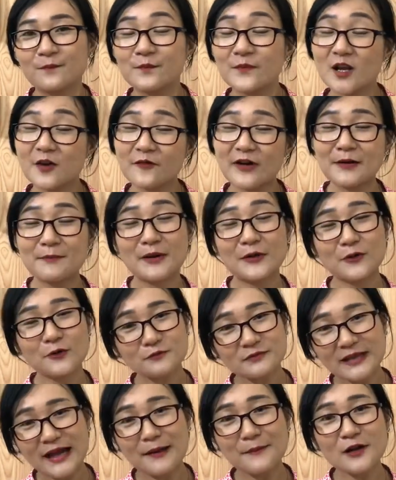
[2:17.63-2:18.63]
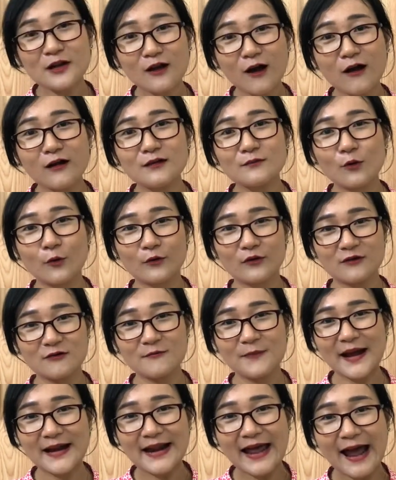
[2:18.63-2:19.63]
nhờ vậy mà chúng ta mới có được một cửu
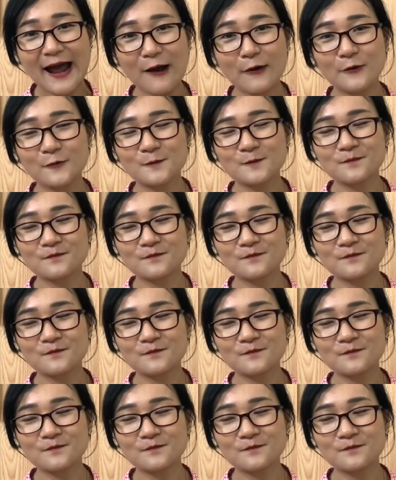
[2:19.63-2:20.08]
ba đao